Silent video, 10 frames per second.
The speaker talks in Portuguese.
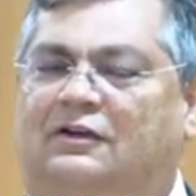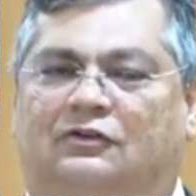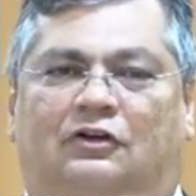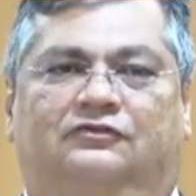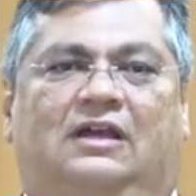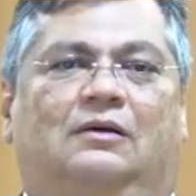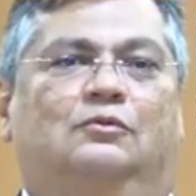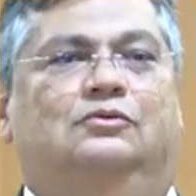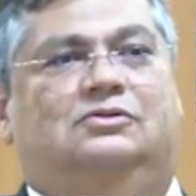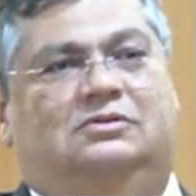nós
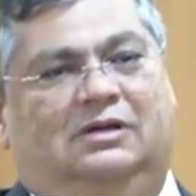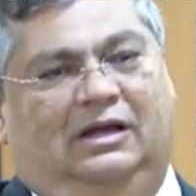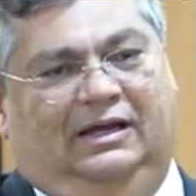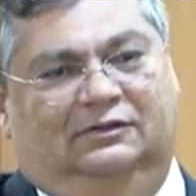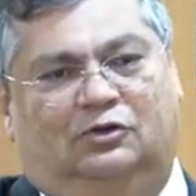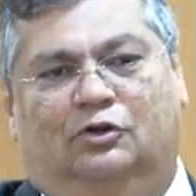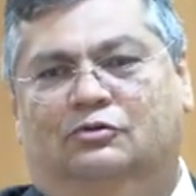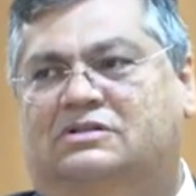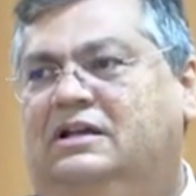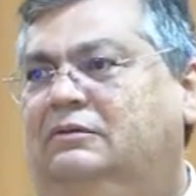temos a
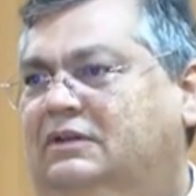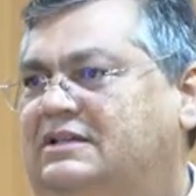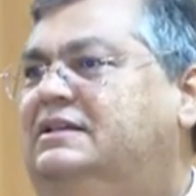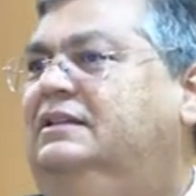introdução desse,